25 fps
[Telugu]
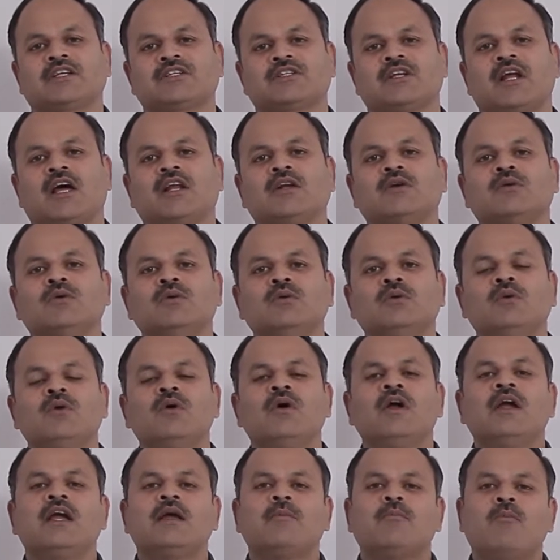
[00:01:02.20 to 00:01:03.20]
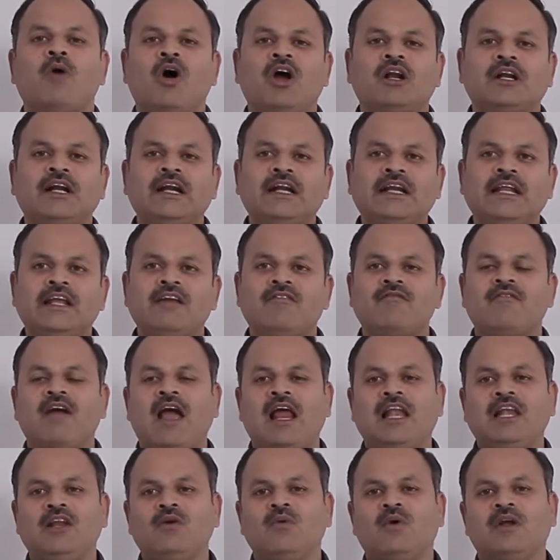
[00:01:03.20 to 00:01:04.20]
లక్షణాలను మార్కెటింగ్
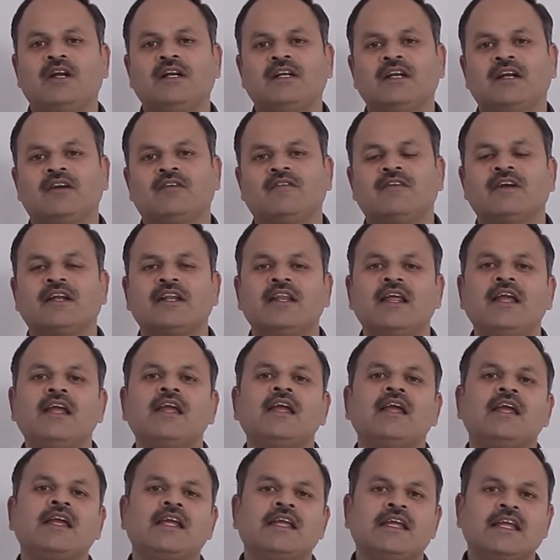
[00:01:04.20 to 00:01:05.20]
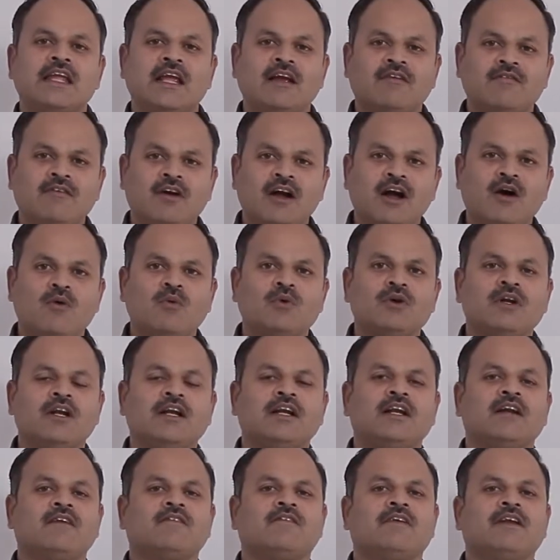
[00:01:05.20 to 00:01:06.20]
వాల్యూ అనేటటువంటిది ఎక్కువగా
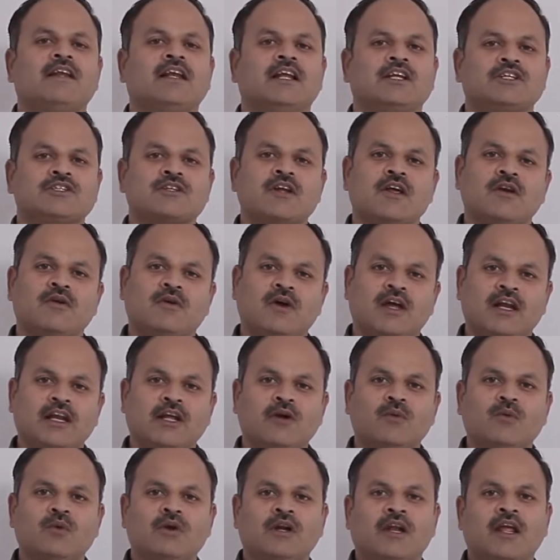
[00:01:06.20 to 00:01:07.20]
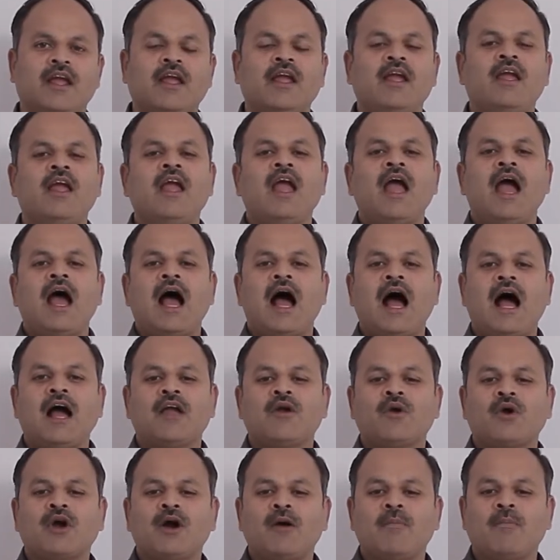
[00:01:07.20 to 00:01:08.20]
ఉండేటటువంటి లక్షణాలు కలిగి ఉంటే ఆ
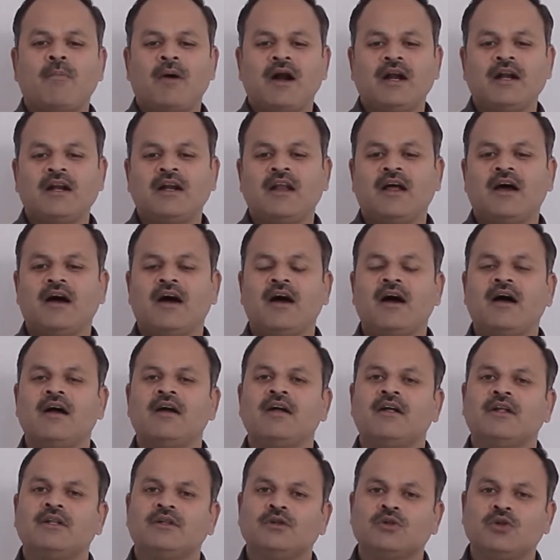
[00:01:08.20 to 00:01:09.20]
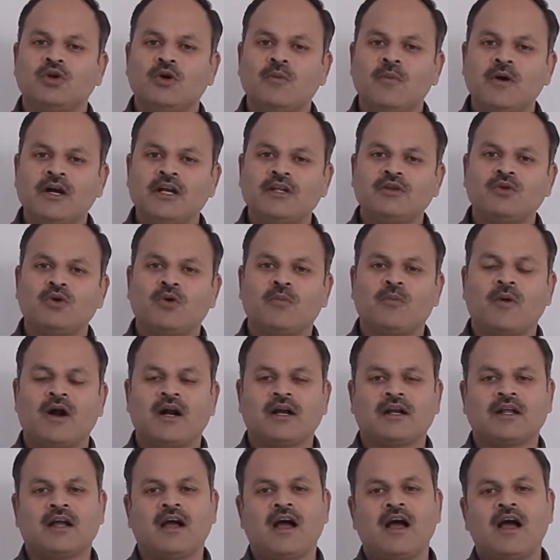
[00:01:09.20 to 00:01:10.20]
యొక్క పంట దిగుబడితో
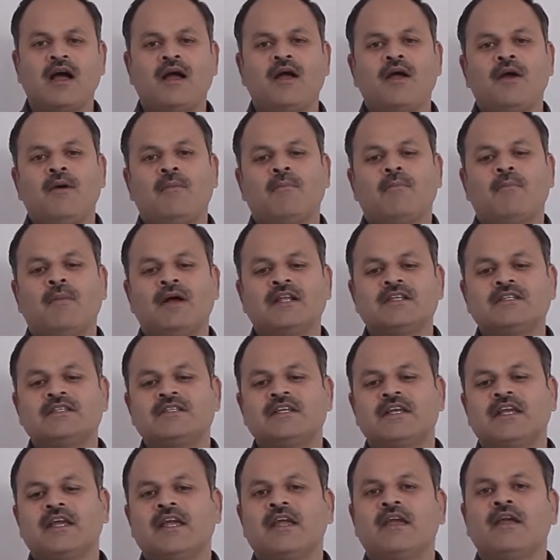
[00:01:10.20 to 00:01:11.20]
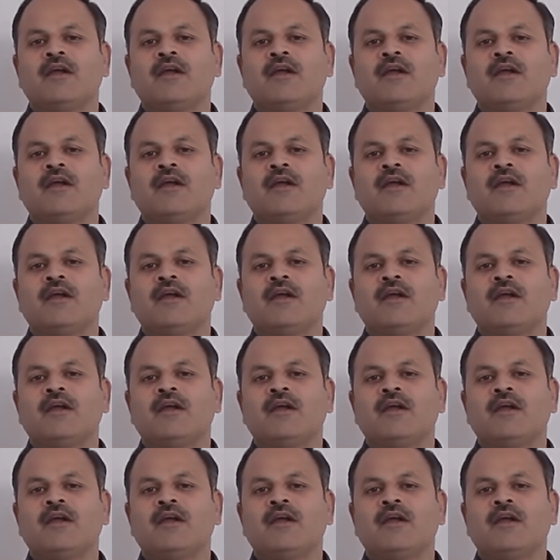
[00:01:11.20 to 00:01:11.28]
పాటుగా మంచి